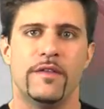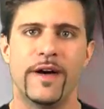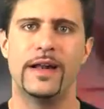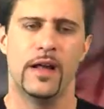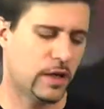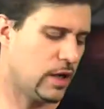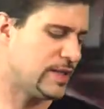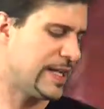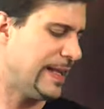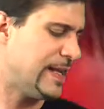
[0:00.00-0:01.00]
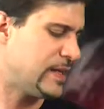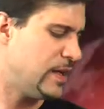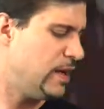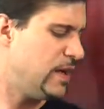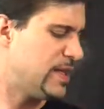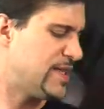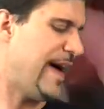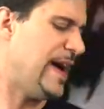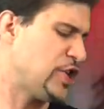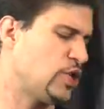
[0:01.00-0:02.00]
weil ganz ehrlich,
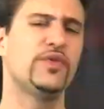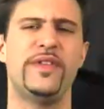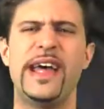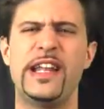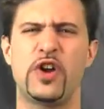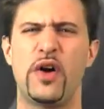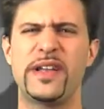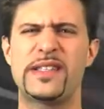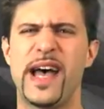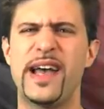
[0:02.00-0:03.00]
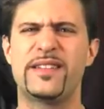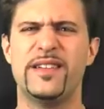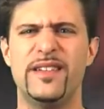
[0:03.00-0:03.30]
zwei Stunden Editoring Zeit,